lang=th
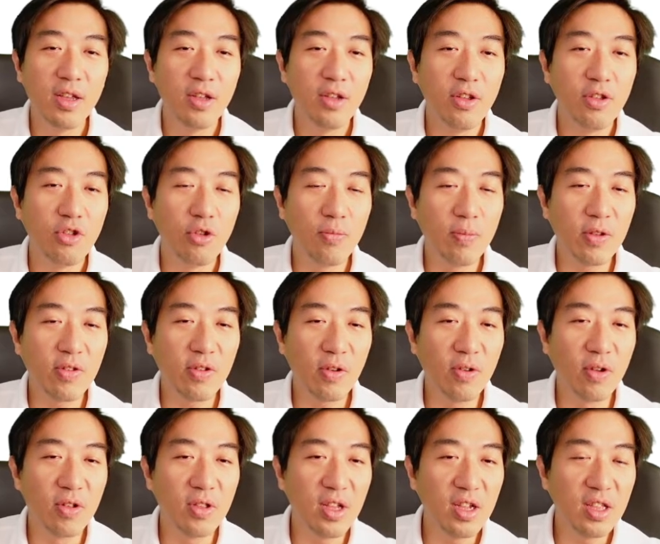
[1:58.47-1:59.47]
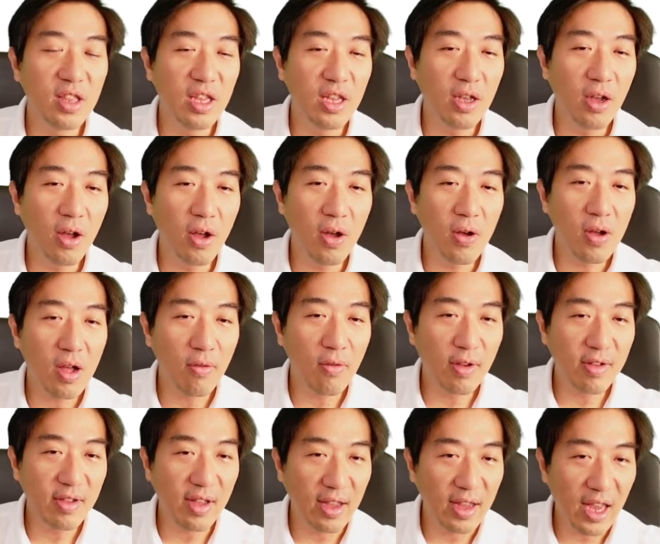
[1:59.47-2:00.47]
จุดประสงค์ของเรื่องนี้คำ
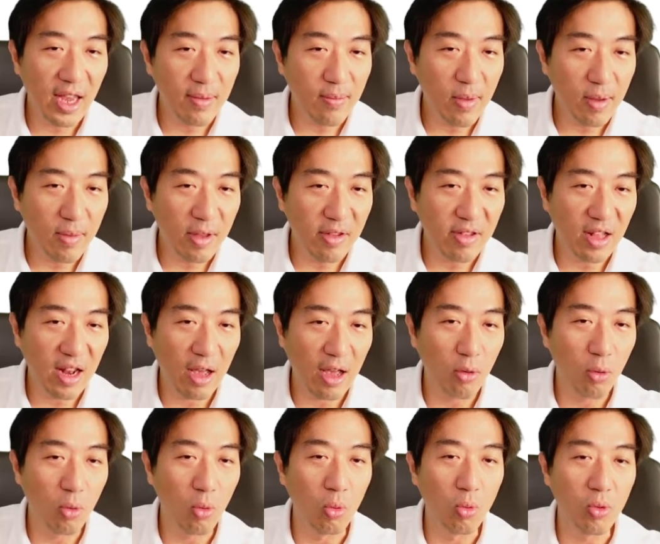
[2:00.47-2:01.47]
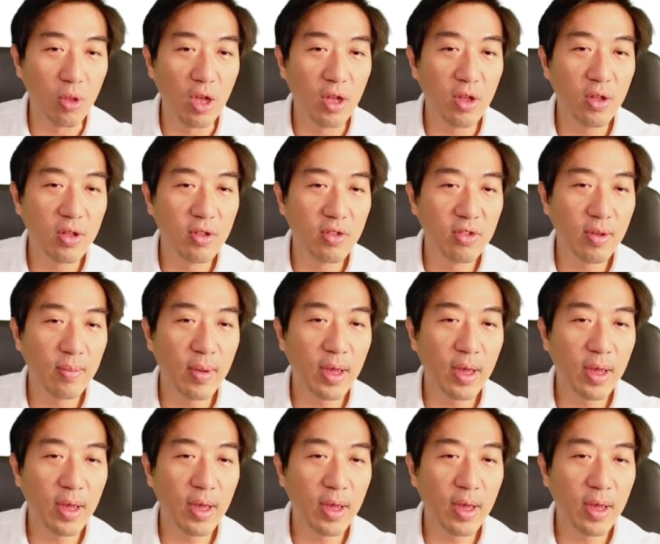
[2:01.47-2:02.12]
ว่าสังเกตไม่มีสระอุนะใช่ไหม